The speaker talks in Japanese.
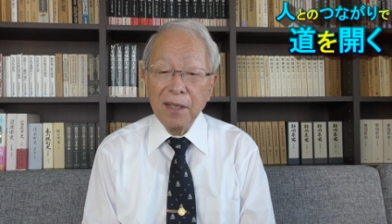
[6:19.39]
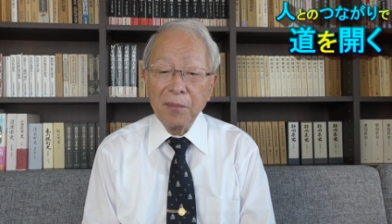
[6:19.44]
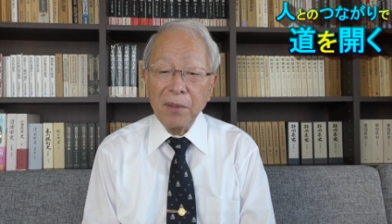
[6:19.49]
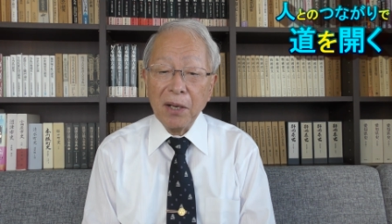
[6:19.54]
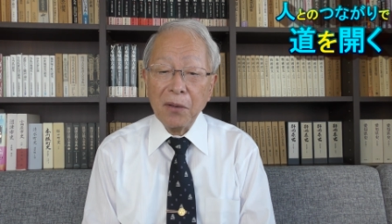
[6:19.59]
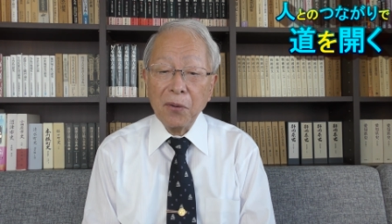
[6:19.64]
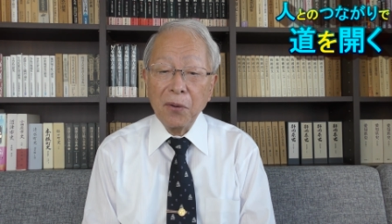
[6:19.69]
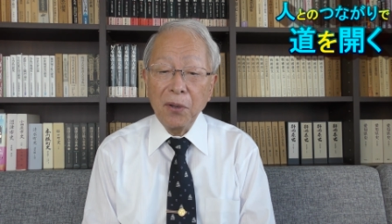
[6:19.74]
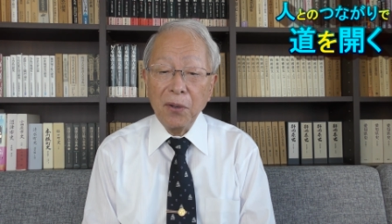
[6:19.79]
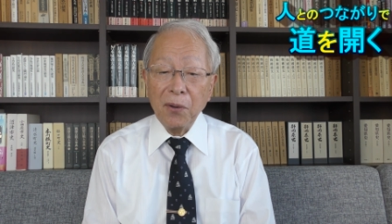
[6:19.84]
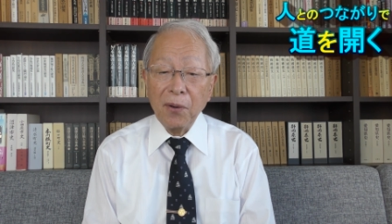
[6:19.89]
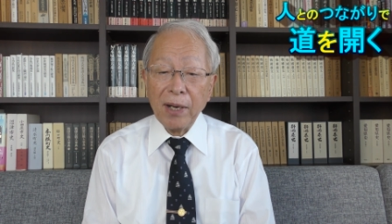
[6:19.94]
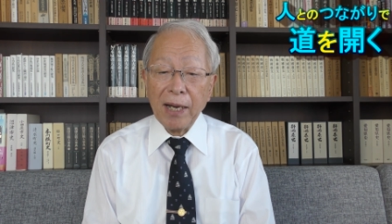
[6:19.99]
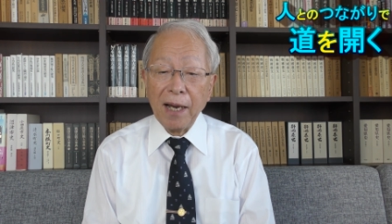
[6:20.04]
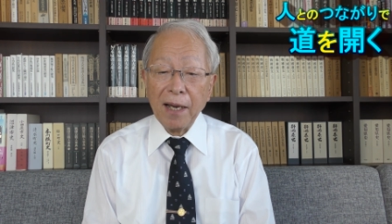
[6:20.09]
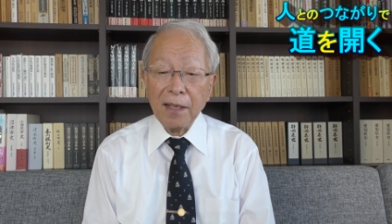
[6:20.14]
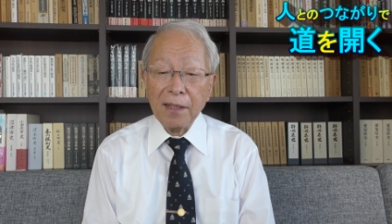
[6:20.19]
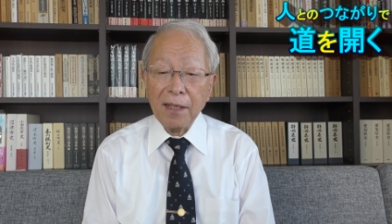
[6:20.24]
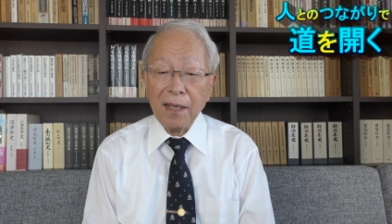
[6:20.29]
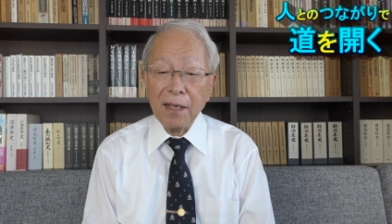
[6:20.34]
まあ、声を
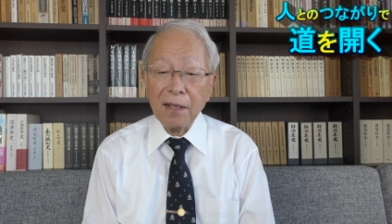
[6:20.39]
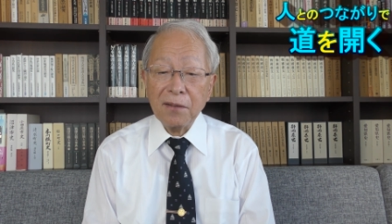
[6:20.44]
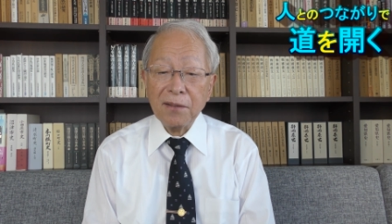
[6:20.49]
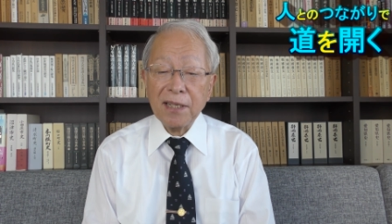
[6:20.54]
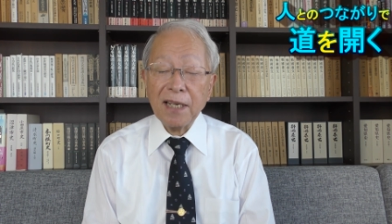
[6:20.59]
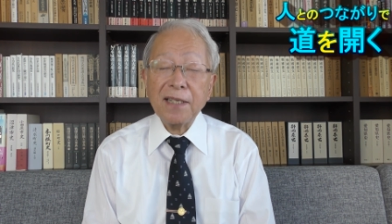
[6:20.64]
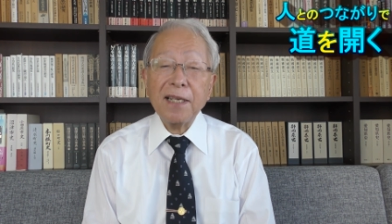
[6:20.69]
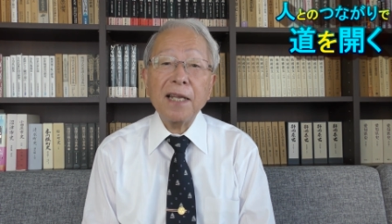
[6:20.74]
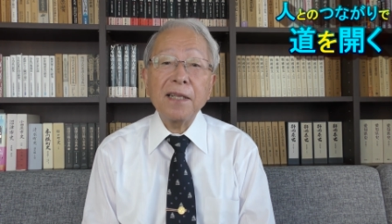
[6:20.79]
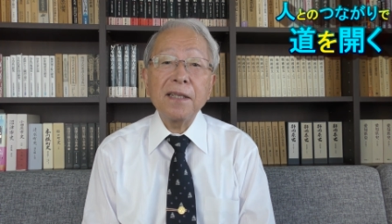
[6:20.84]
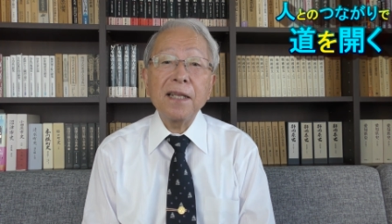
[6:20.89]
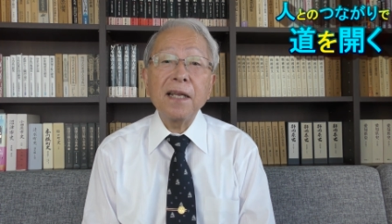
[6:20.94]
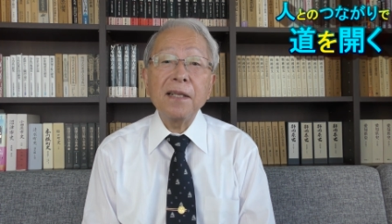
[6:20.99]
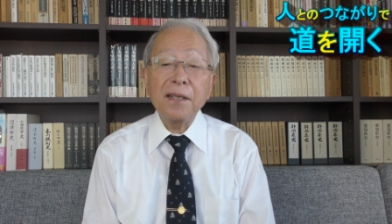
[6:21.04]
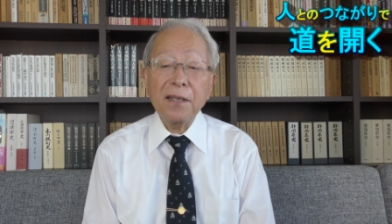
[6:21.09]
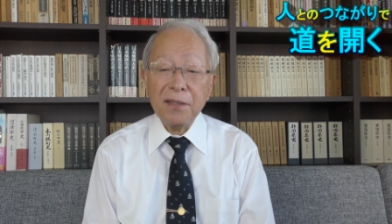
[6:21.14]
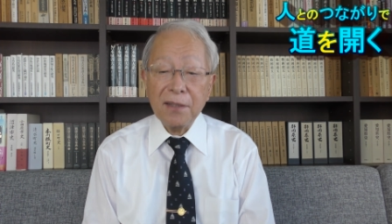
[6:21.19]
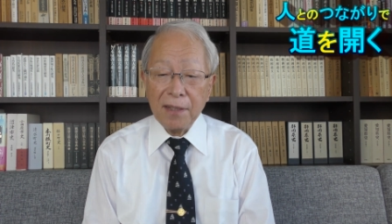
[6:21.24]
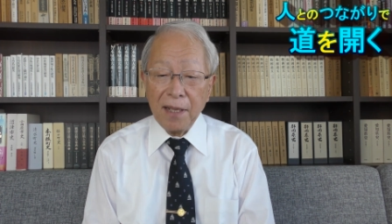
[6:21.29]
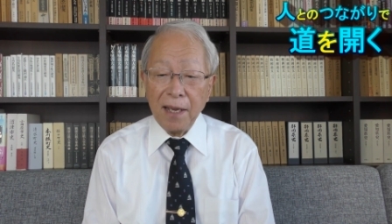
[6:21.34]
かけてくださった
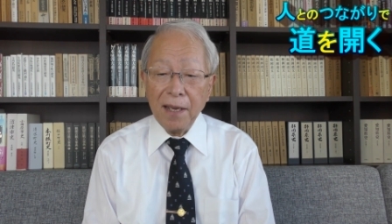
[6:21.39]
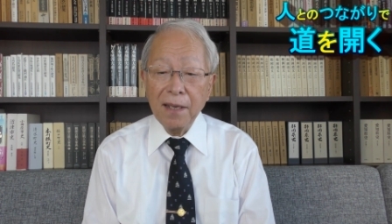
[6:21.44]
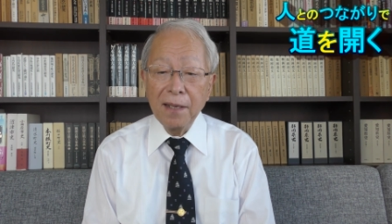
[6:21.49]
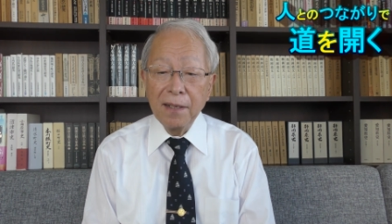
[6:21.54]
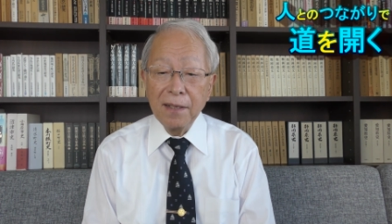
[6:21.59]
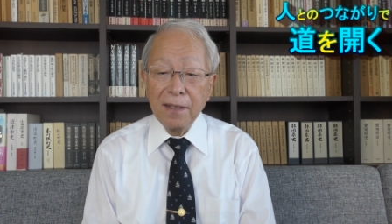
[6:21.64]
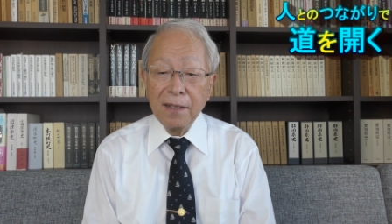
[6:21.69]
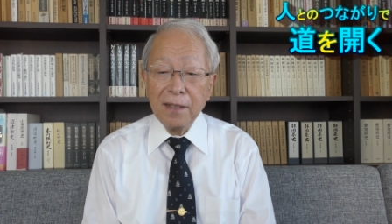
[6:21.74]
んですね。